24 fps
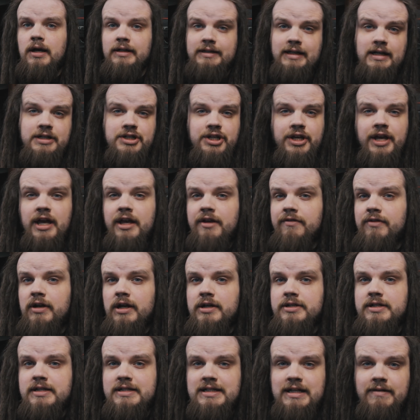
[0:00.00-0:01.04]
А также я
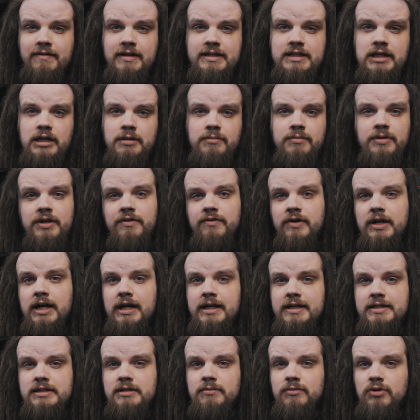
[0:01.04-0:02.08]
являюсь основателем и
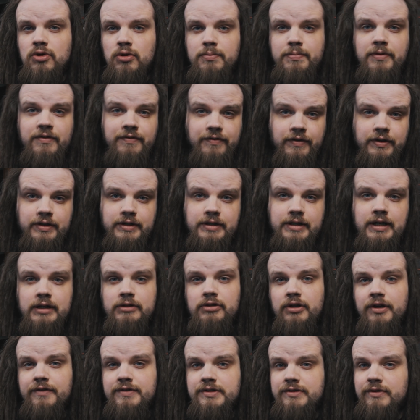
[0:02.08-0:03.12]
вокалистом группы Fiend,
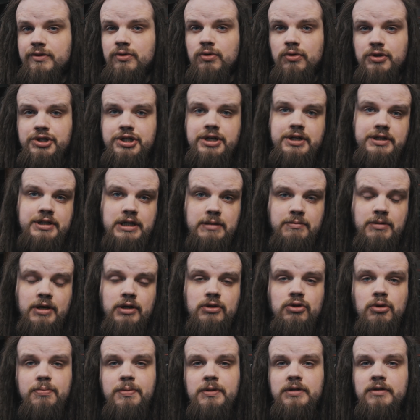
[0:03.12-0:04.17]
которая в свою очередь
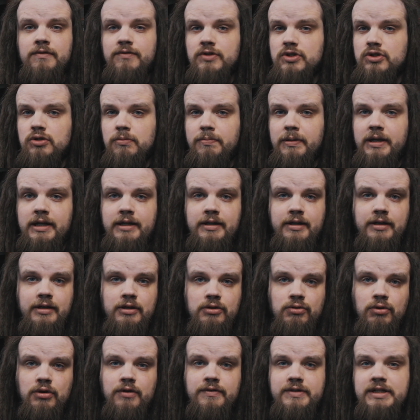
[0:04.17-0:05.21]
имеет опыт выступлений и
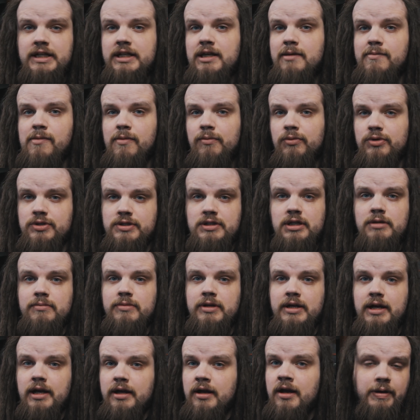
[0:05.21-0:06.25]
туров с такими монстрами
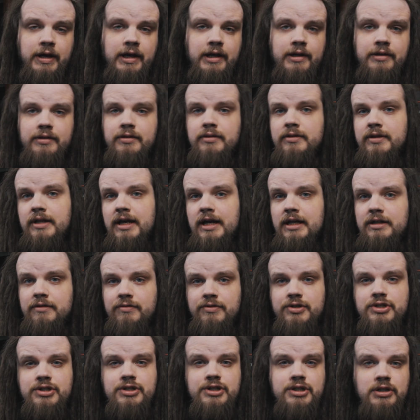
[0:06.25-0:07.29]
как Pain,
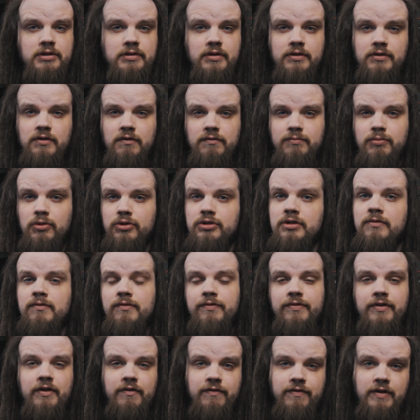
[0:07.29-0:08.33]
Nightwish, Children of Bodom,
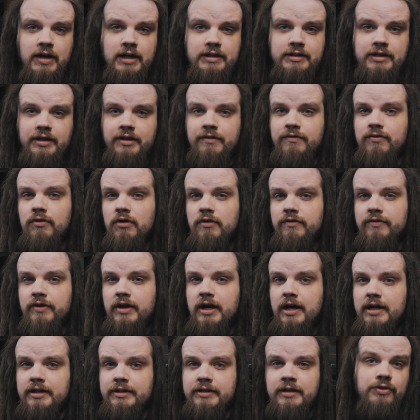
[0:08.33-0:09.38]
Fear Factory,
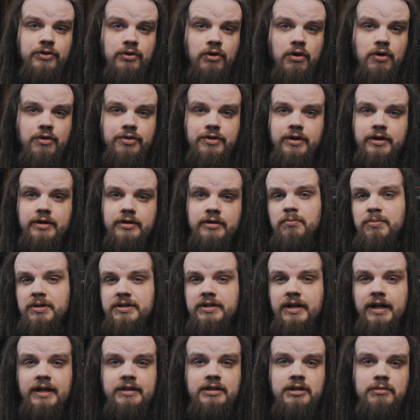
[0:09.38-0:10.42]
Wolfheart, Norther,
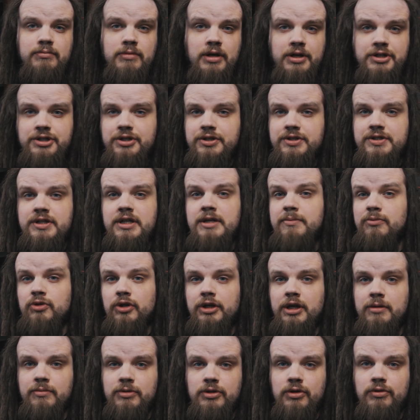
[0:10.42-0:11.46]
Betraying the Merchers и
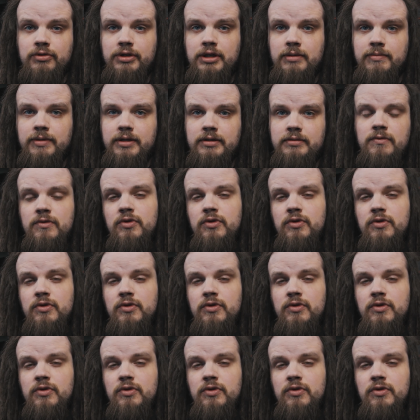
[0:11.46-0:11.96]
многими другими.